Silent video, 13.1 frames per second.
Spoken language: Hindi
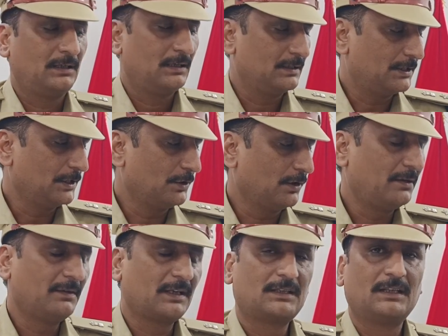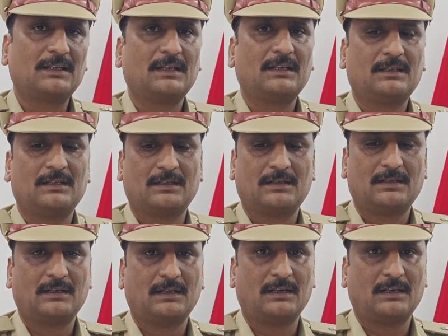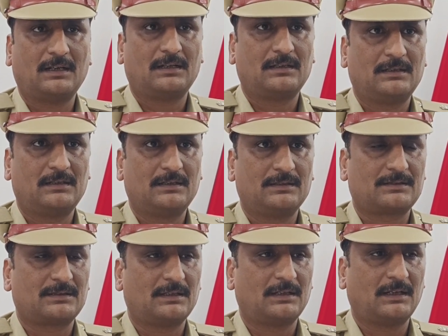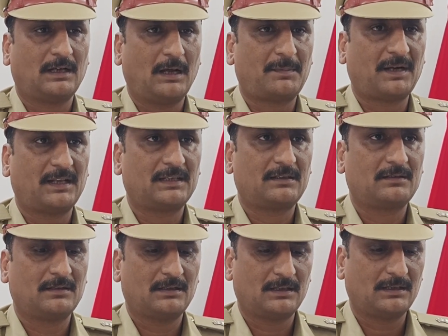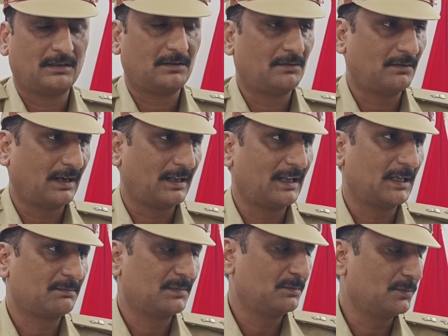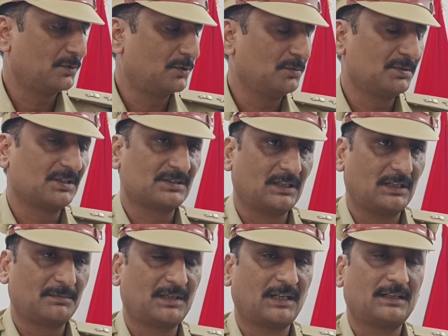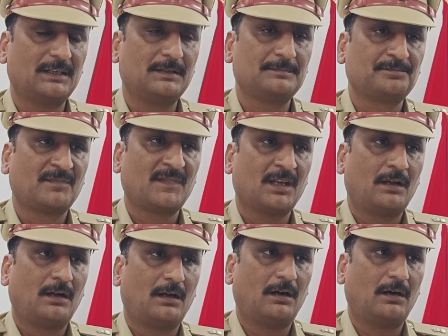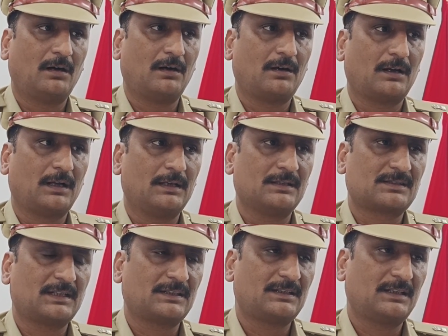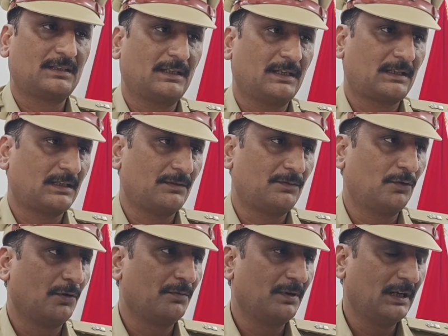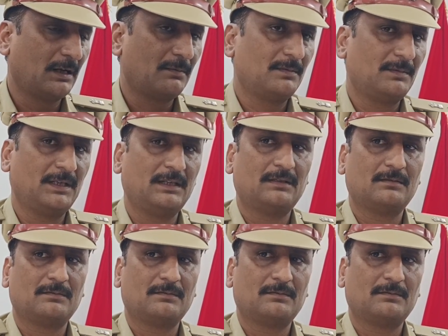इन तीनों ही व्यक्ति की इस आपराधिक वारदात में मुख्य रूप से संलिप्तता थी और इसके अतिरिक्त एक फोर व्हीलर भी